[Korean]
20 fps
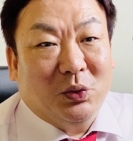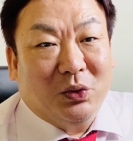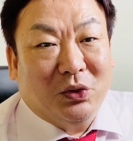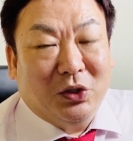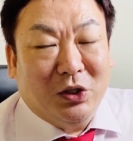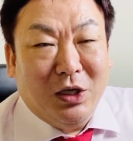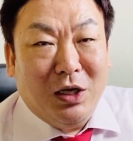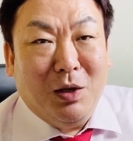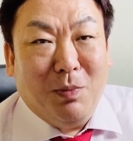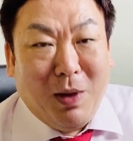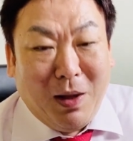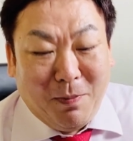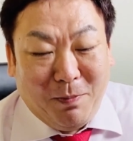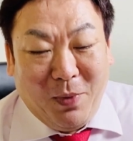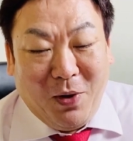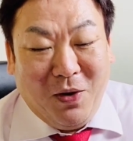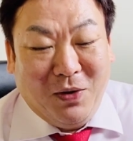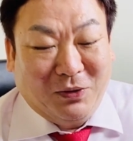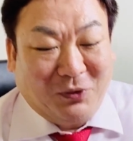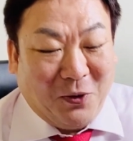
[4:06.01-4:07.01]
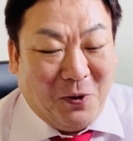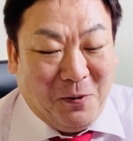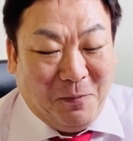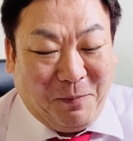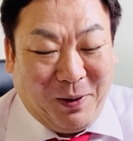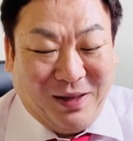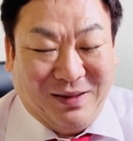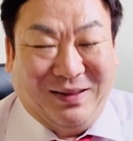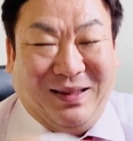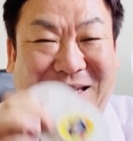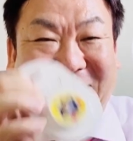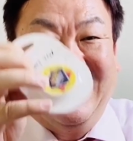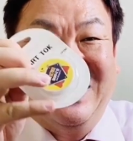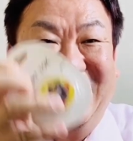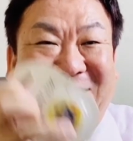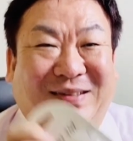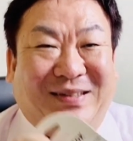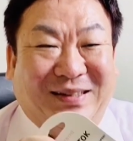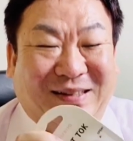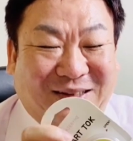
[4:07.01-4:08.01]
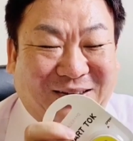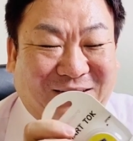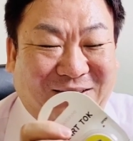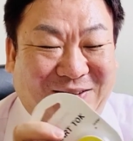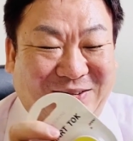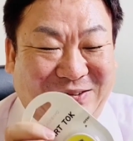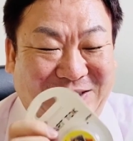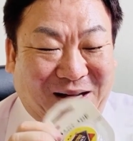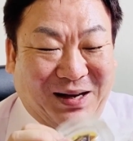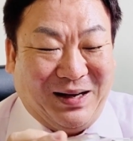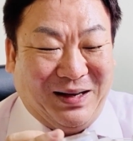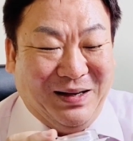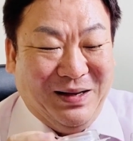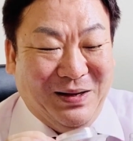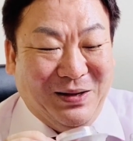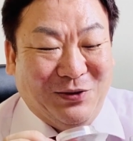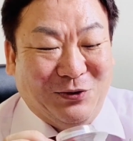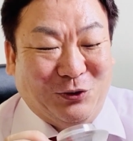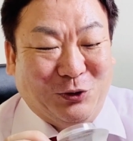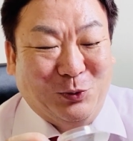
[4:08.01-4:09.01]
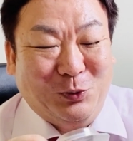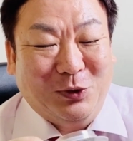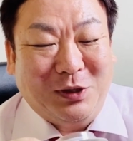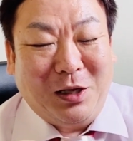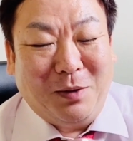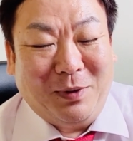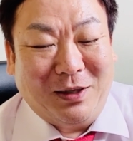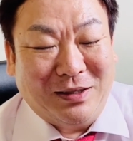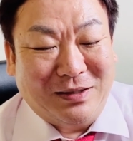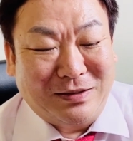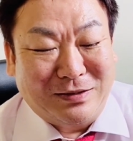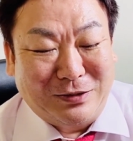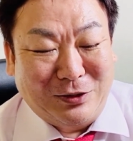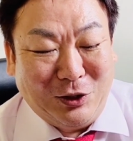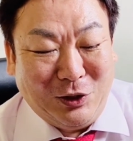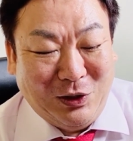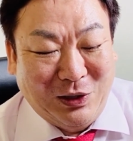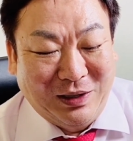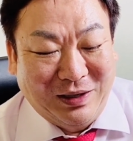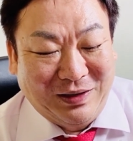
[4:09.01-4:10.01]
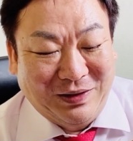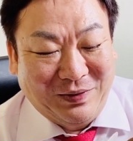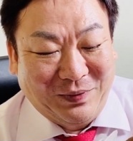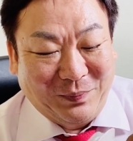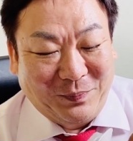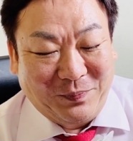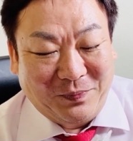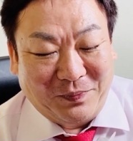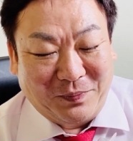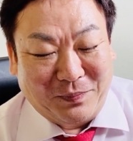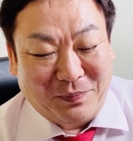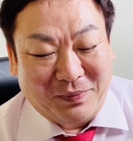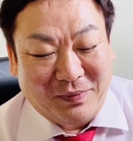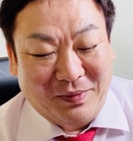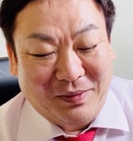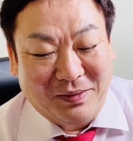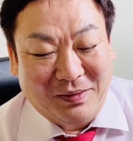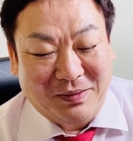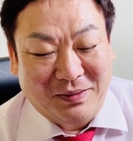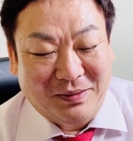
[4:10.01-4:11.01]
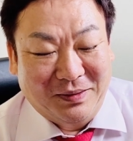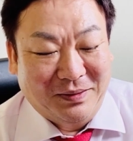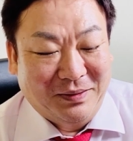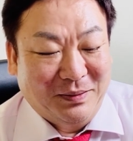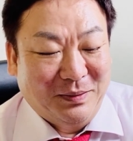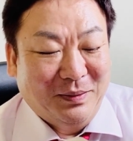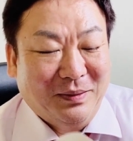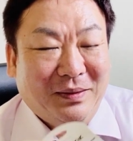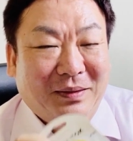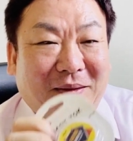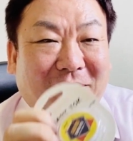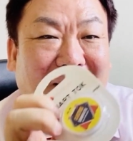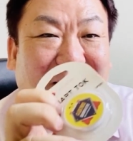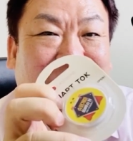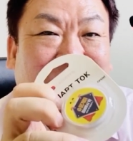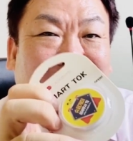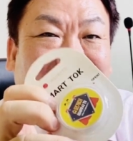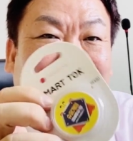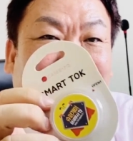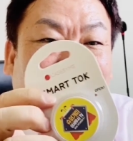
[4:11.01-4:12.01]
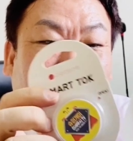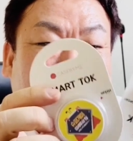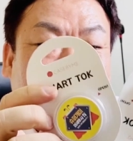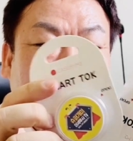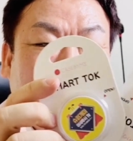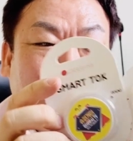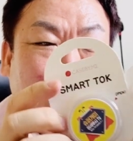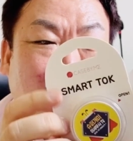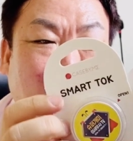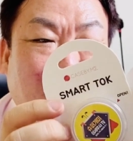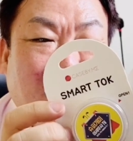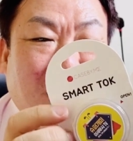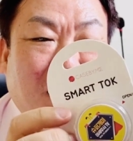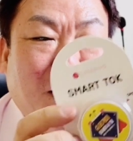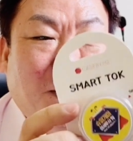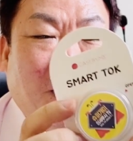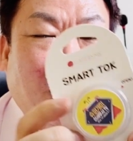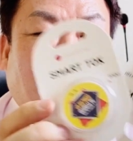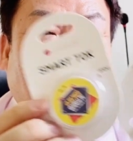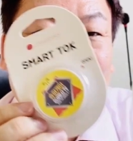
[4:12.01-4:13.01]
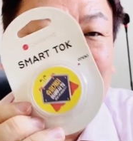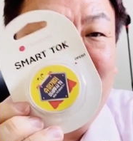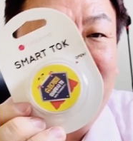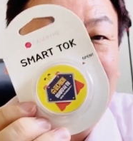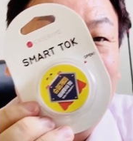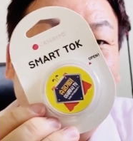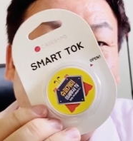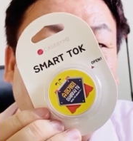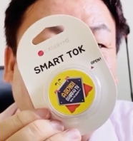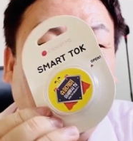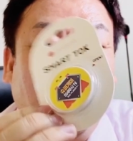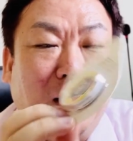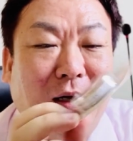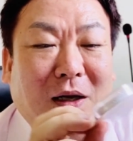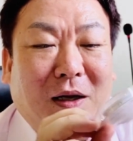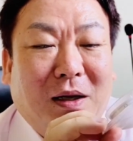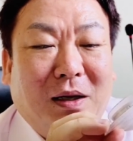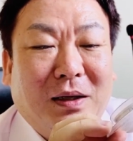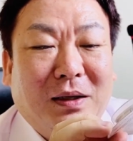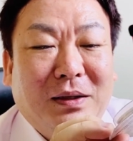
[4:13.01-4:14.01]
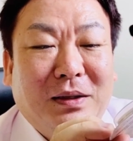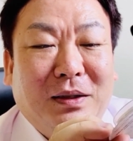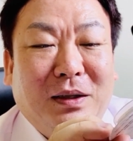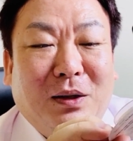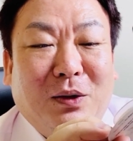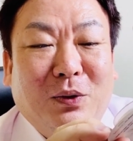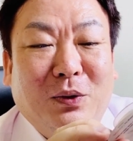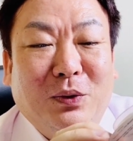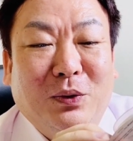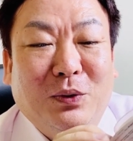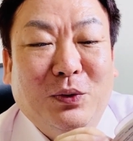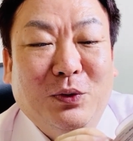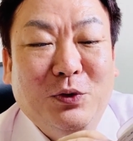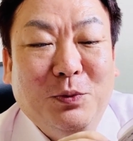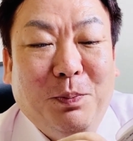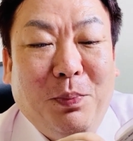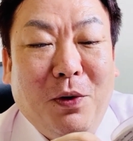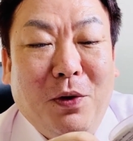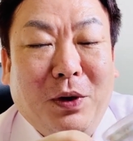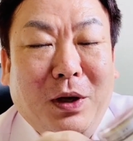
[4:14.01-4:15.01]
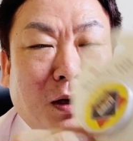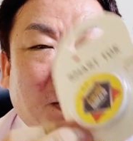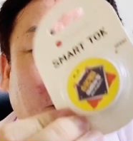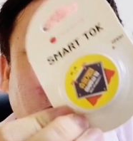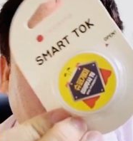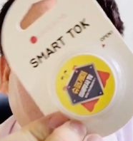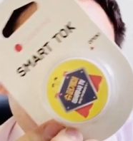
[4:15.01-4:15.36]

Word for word: 칠만 명 돌파 때 이거 드리려고 제가 주문해봤거든요. 음, 나는 십 년 안에 백억 부자 될 거야. 그리고 슈퍼개미